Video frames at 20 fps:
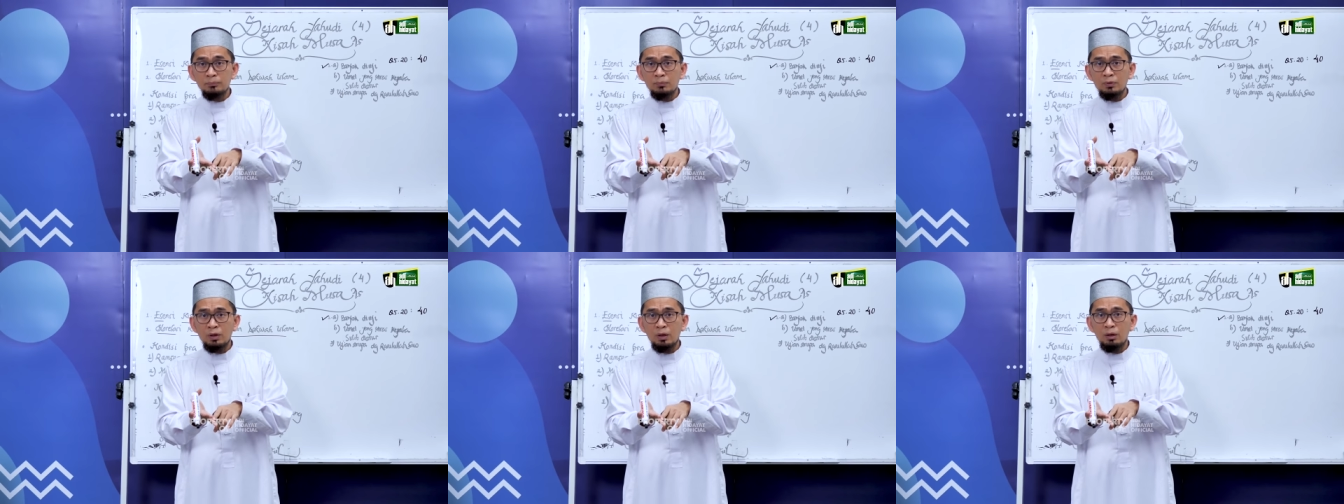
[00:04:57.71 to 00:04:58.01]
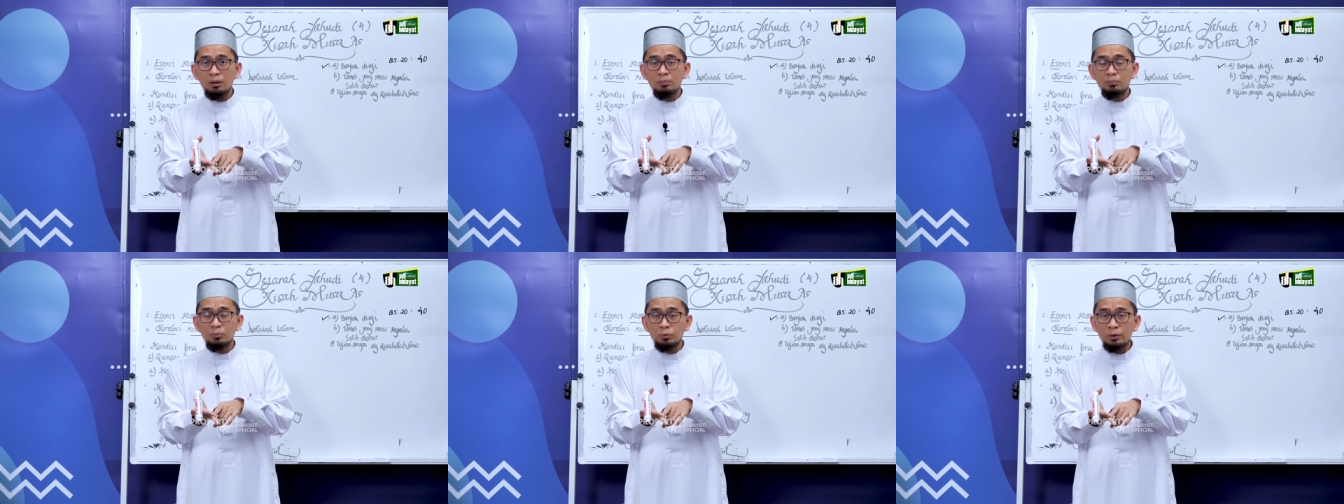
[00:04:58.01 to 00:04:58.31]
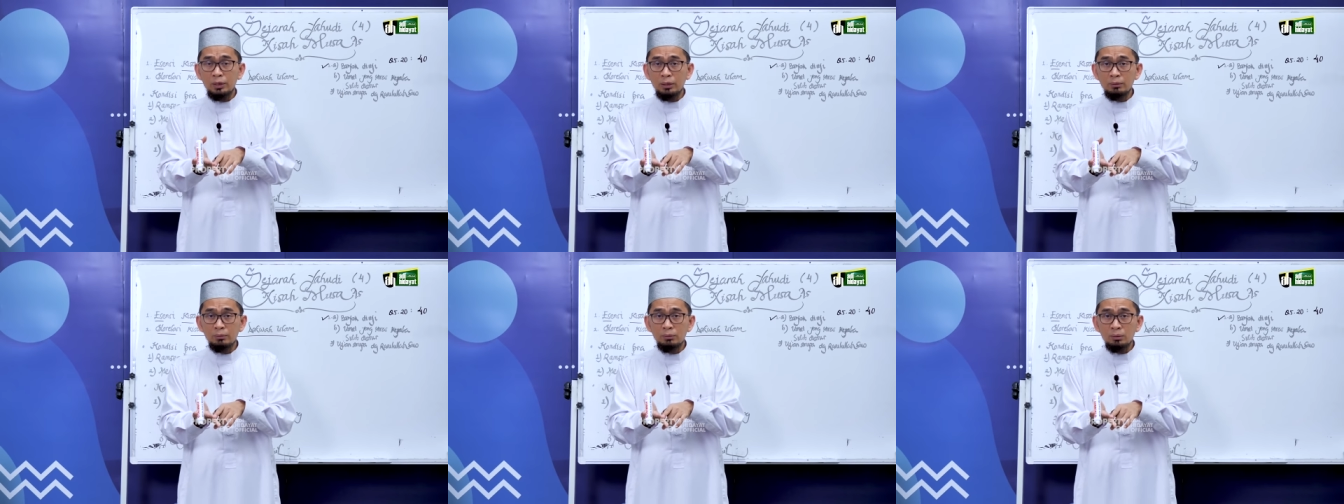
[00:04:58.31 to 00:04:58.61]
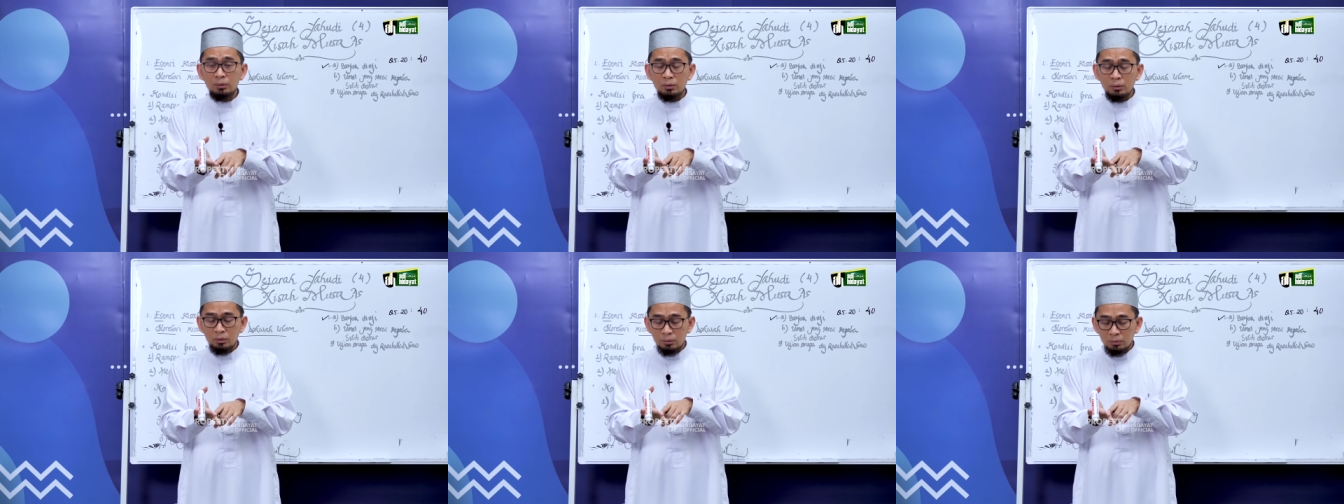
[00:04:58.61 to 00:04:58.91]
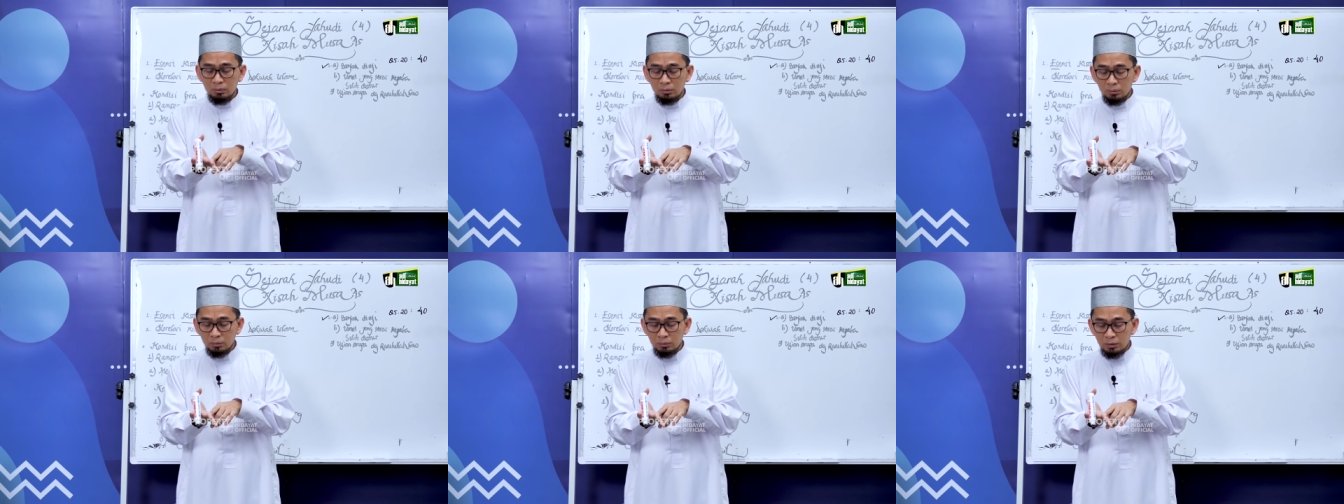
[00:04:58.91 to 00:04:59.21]
ya kemudian
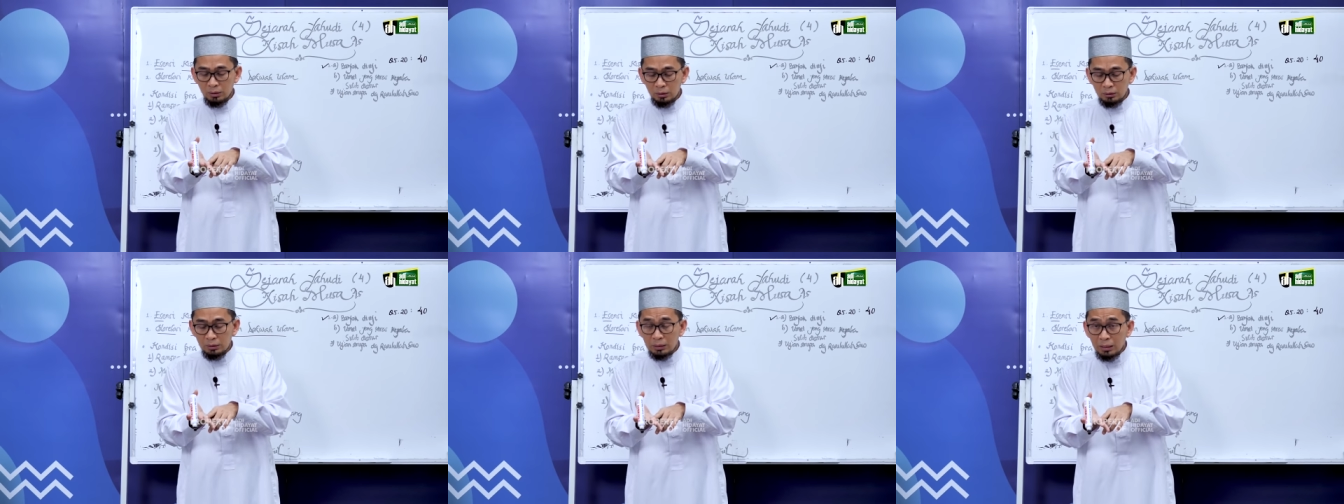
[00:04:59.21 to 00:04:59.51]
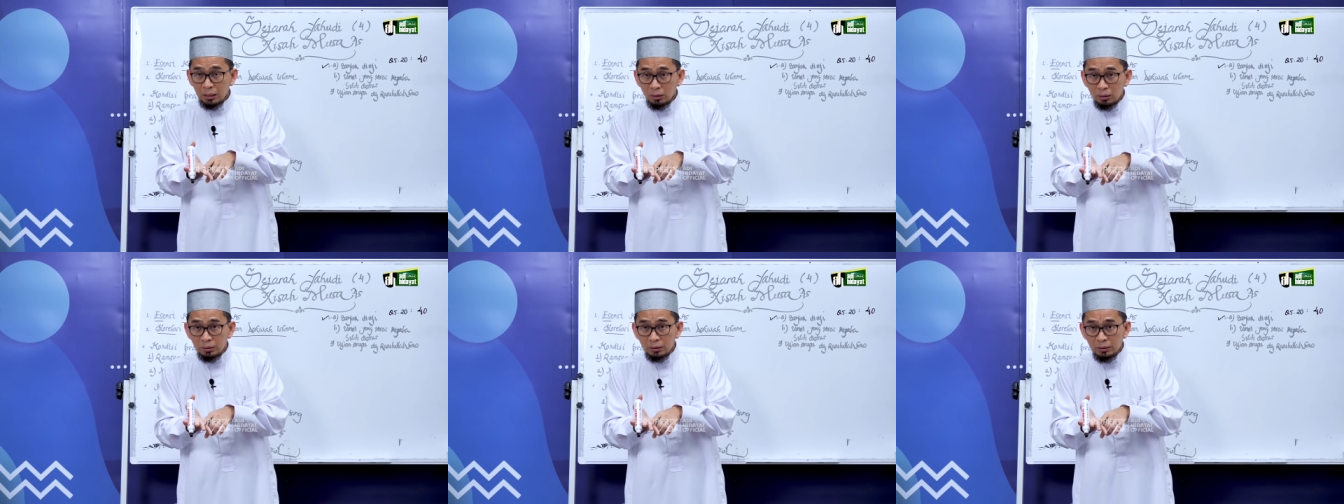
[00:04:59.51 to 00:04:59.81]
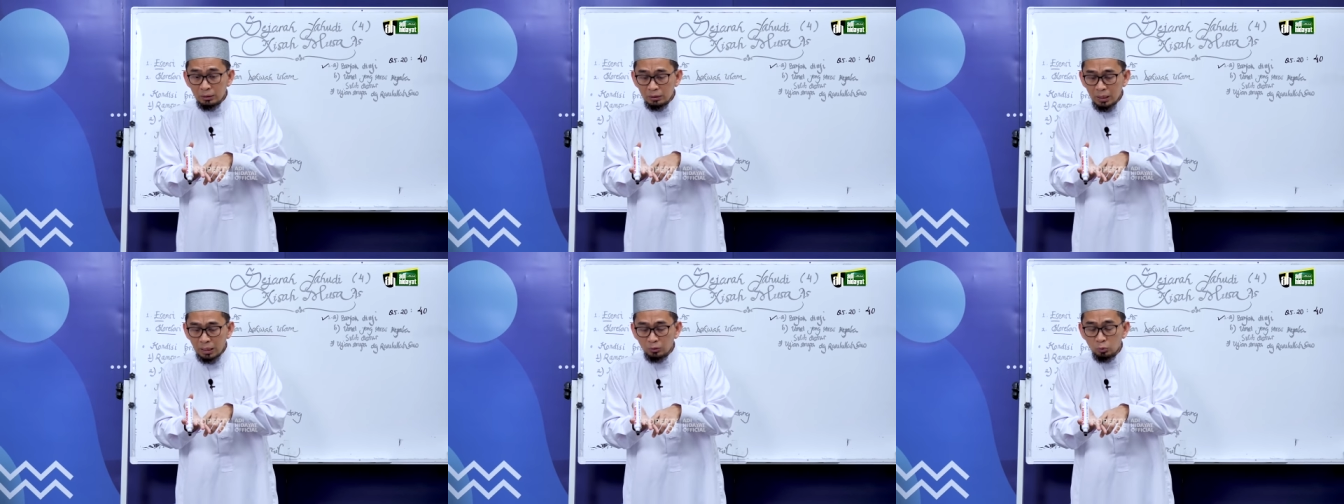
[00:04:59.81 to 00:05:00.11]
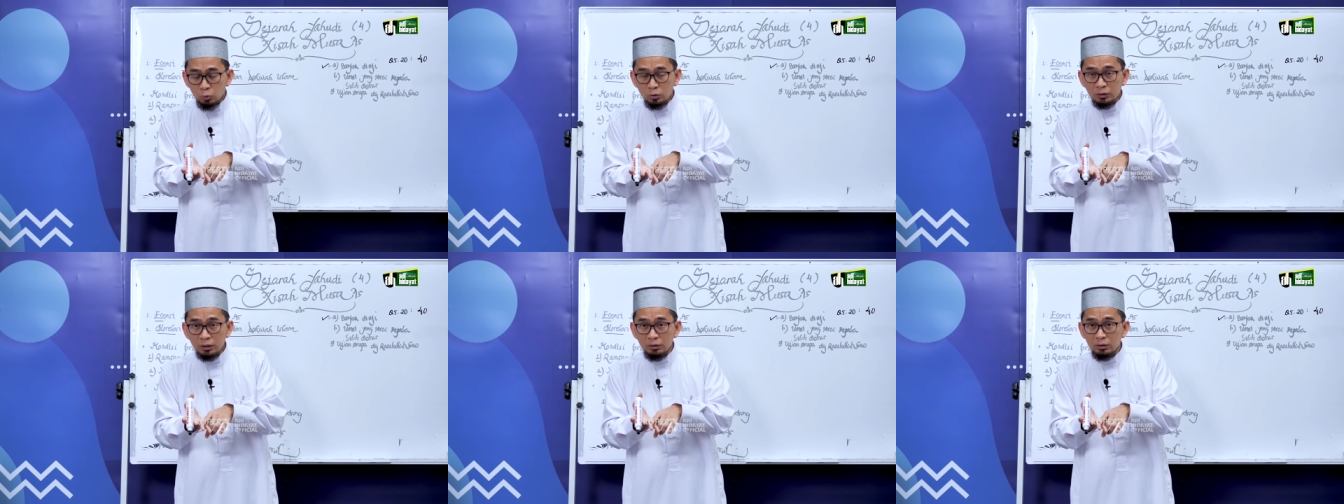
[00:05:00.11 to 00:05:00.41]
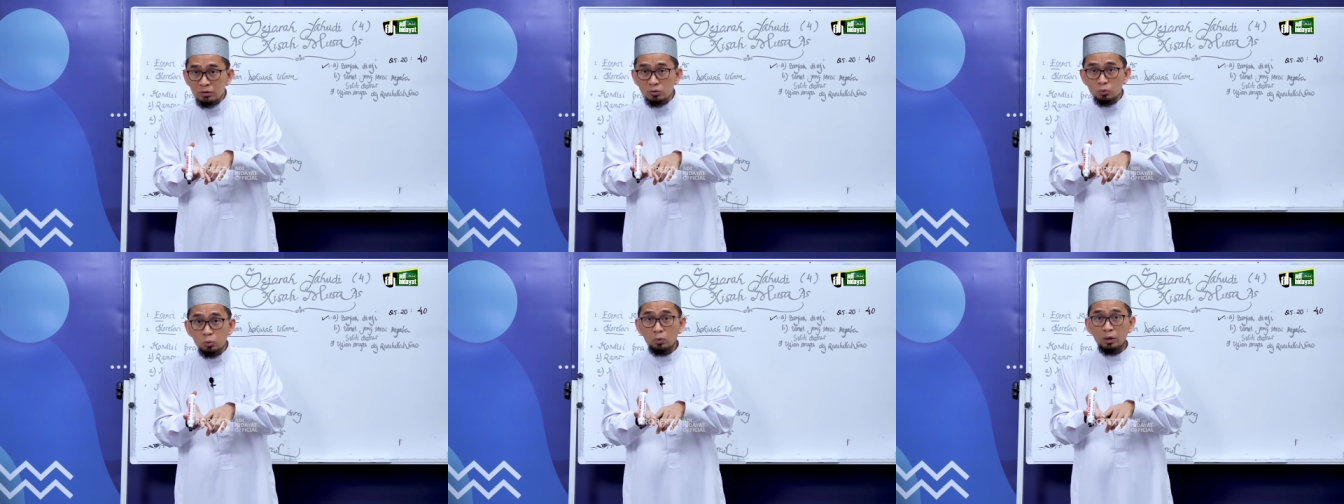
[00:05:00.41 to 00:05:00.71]
uh, dia dilar- dihanyutkan
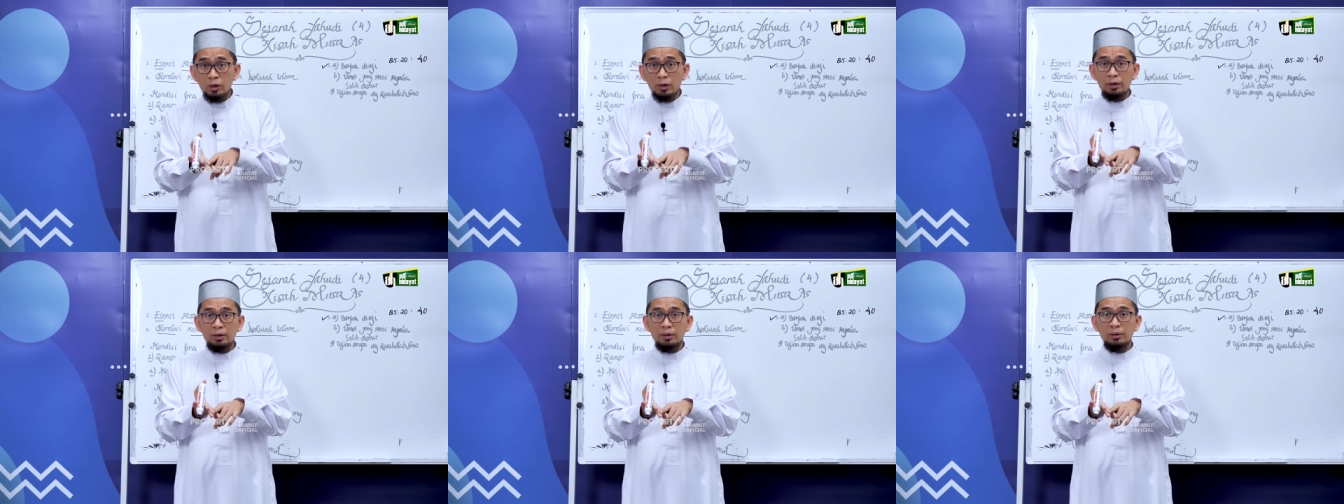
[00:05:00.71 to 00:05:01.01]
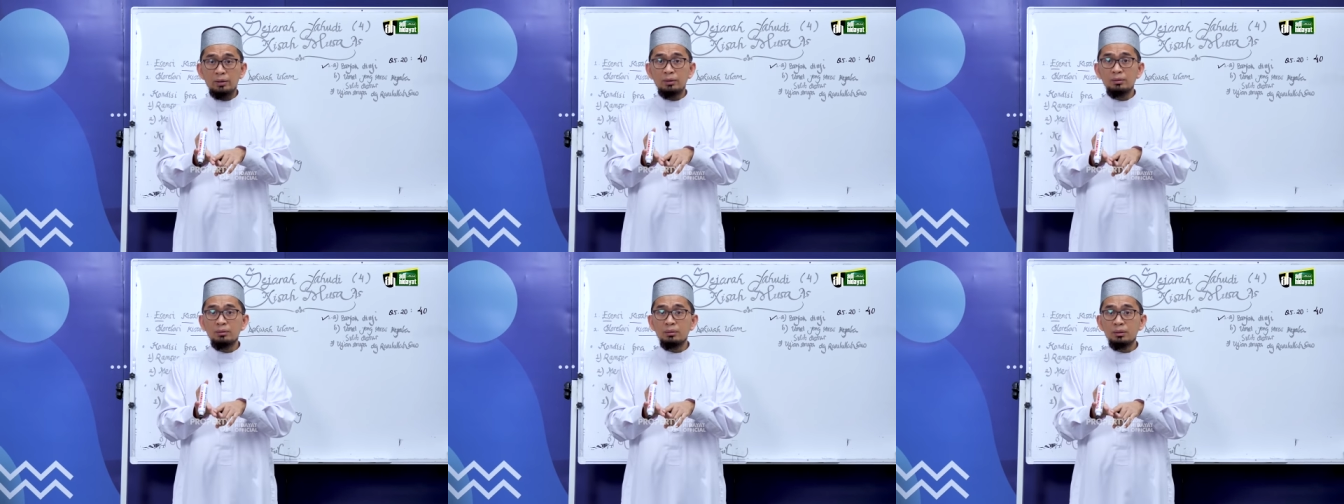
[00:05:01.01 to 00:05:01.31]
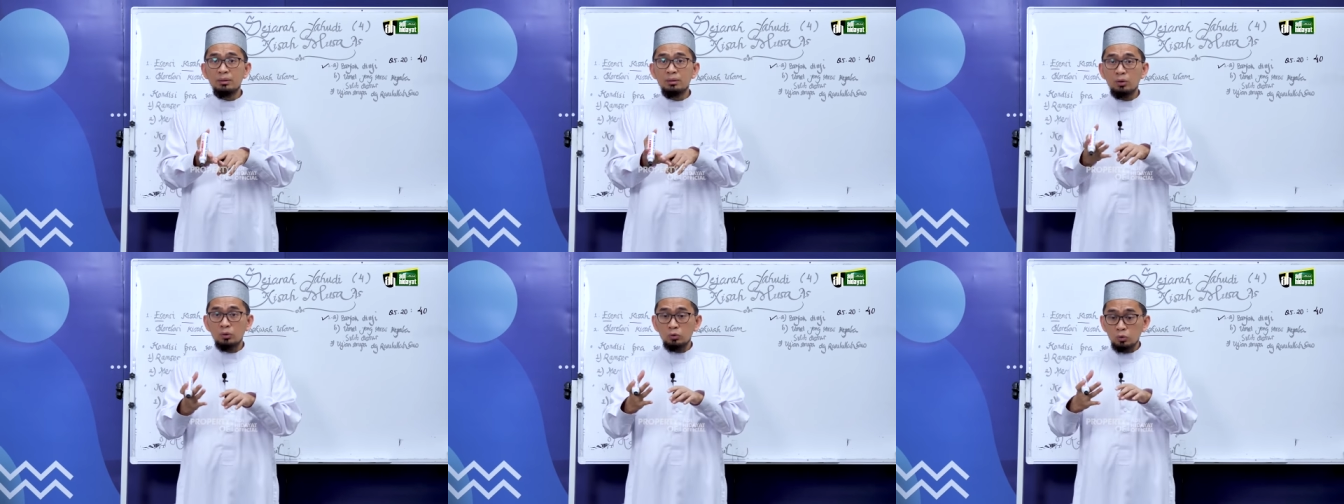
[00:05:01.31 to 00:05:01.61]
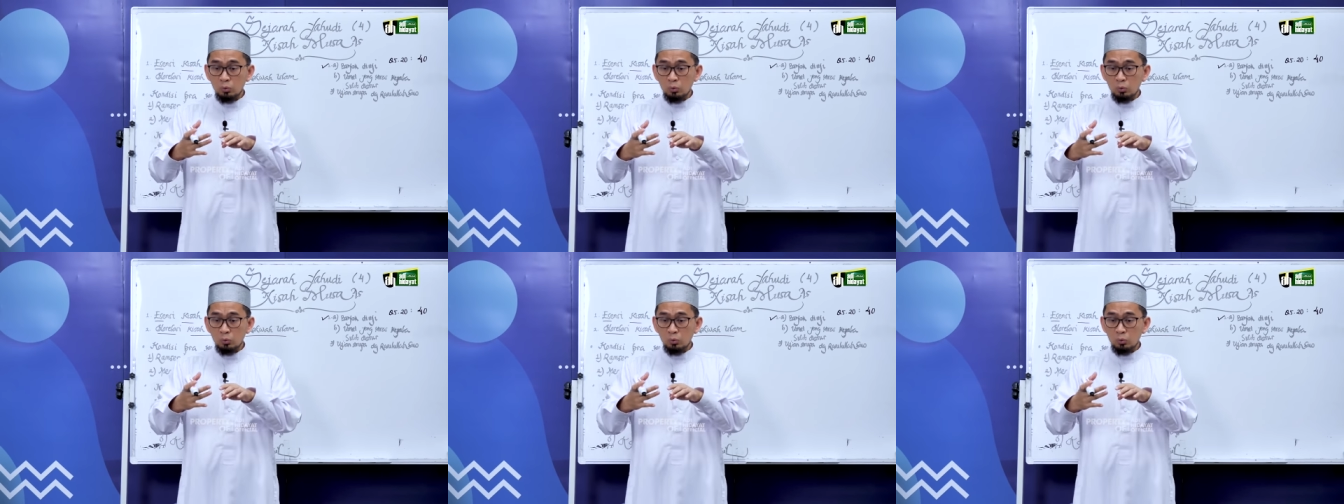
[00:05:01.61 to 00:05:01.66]
di sungai kan uh,